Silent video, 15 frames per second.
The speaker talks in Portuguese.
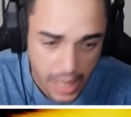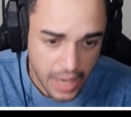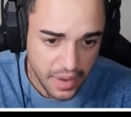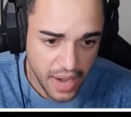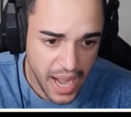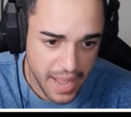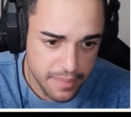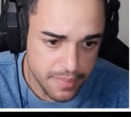
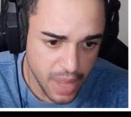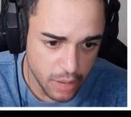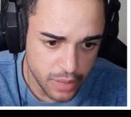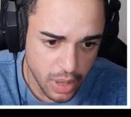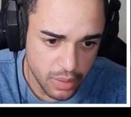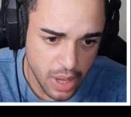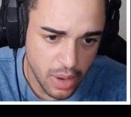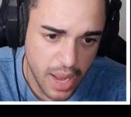Ai, não,
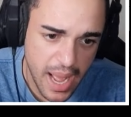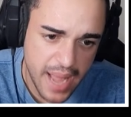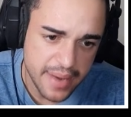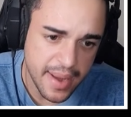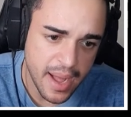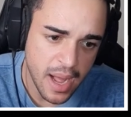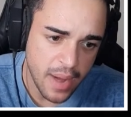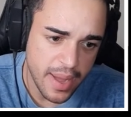não, não. Ai,
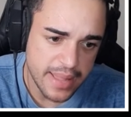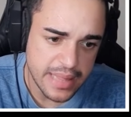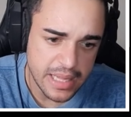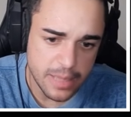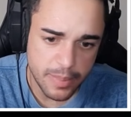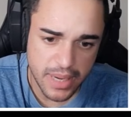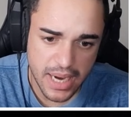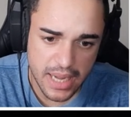não. Aí tá
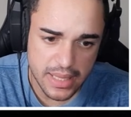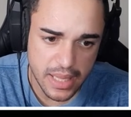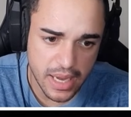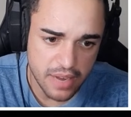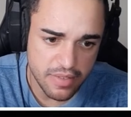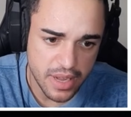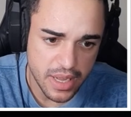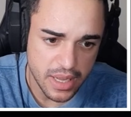de
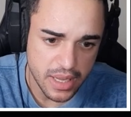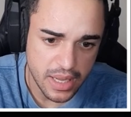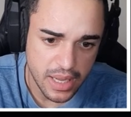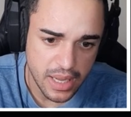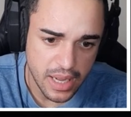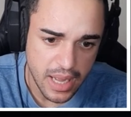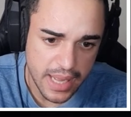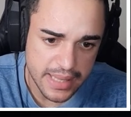brincadeira, velho.
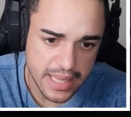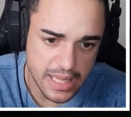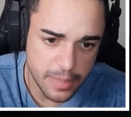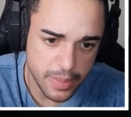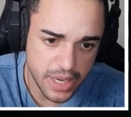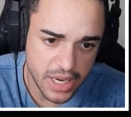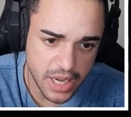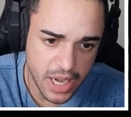Aí tá de
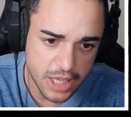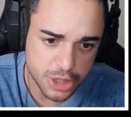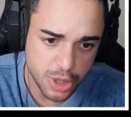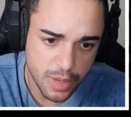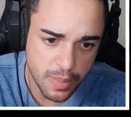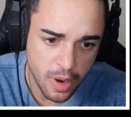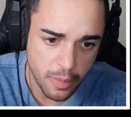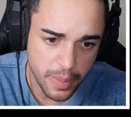brinquedo,
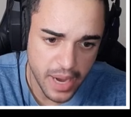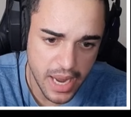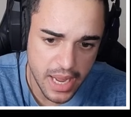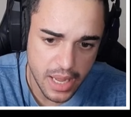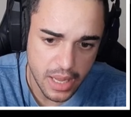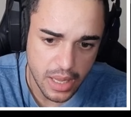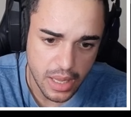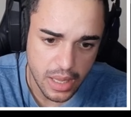irmão. Pera
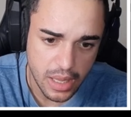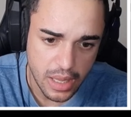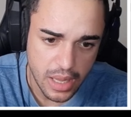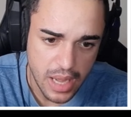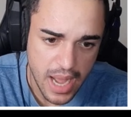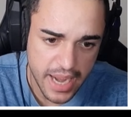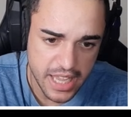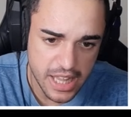aí.
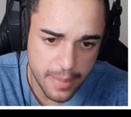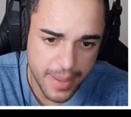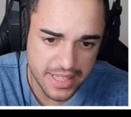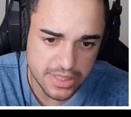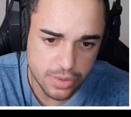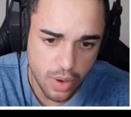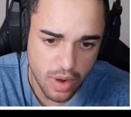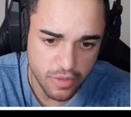Aqui tem
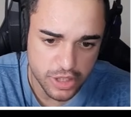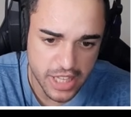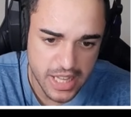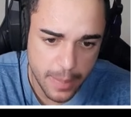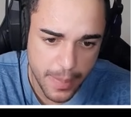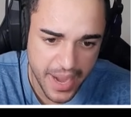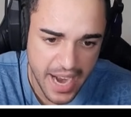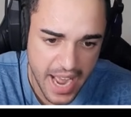mais um, ó. Vou
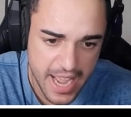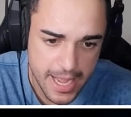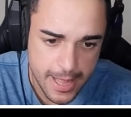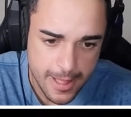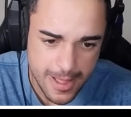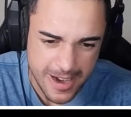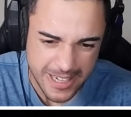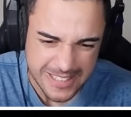tentar pegar, hein.
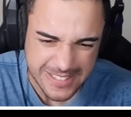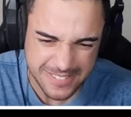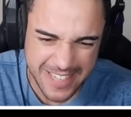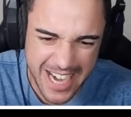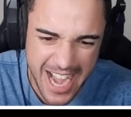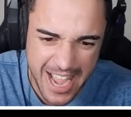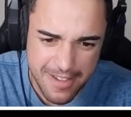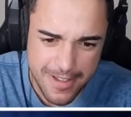
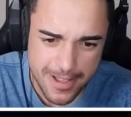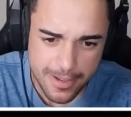Vai!